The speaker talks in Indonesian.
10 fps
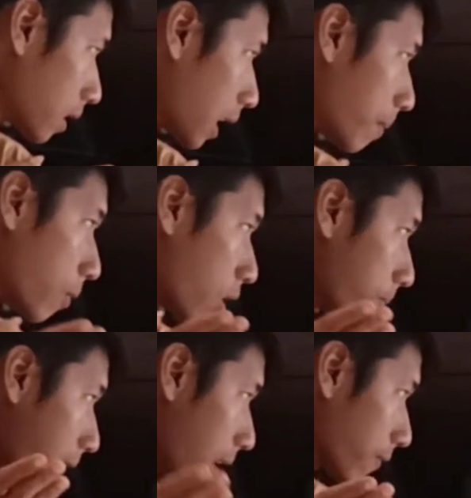Nah, mohon
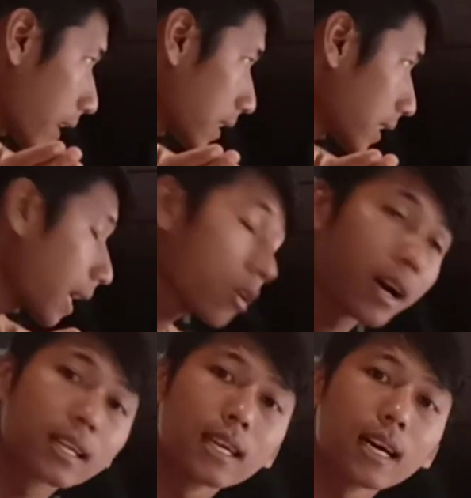maaf nanti kalau
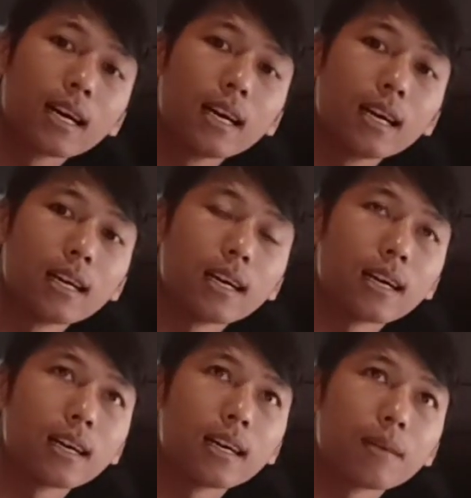ada
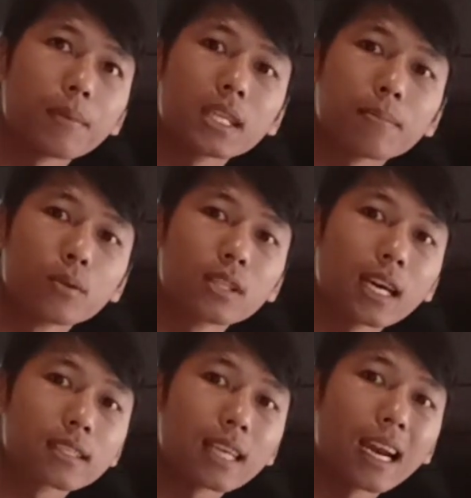uh,
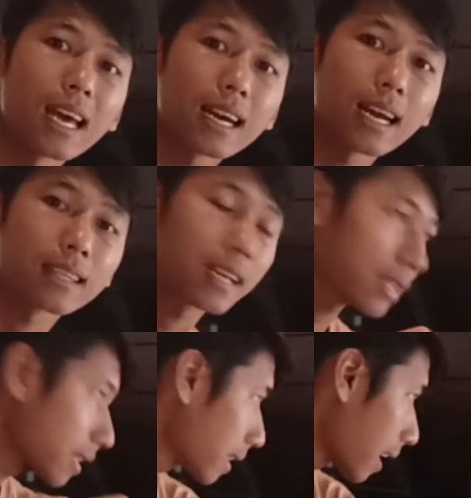penyebutan salah kata
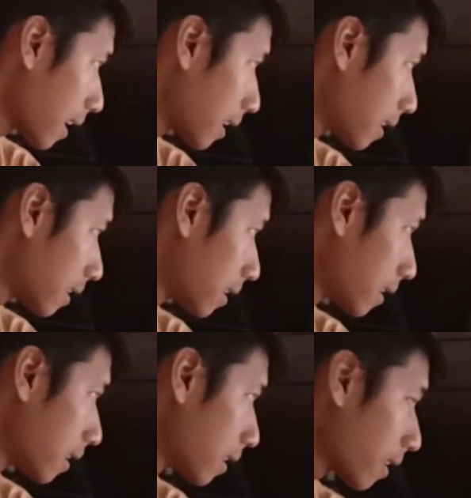tentang
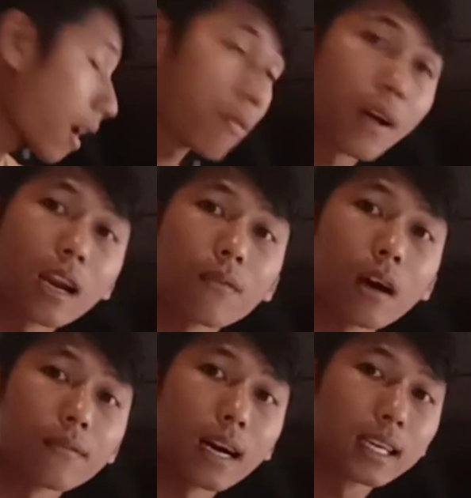uh, lafal
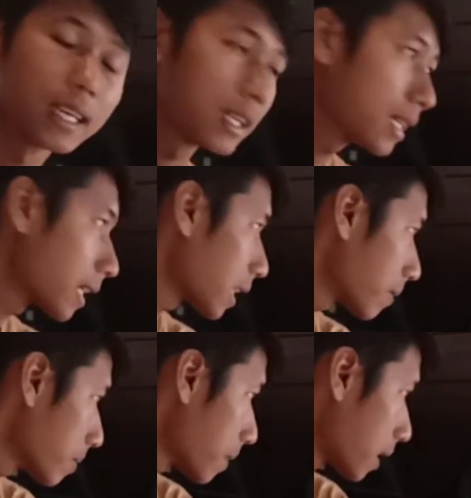Vavage ini
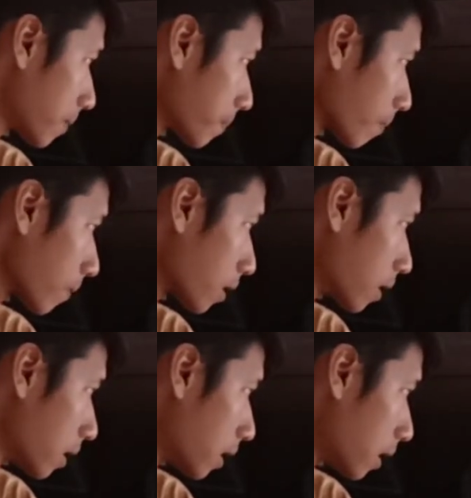karena memang
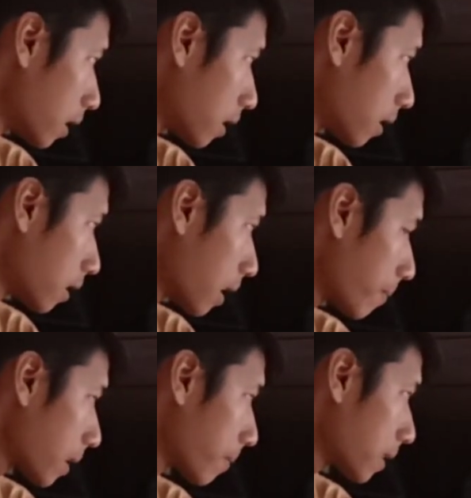uh,
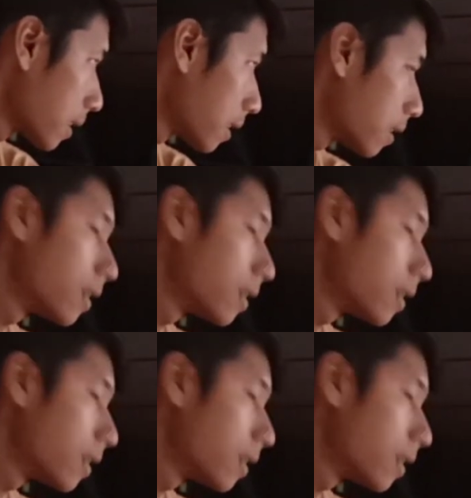apa namanya ya?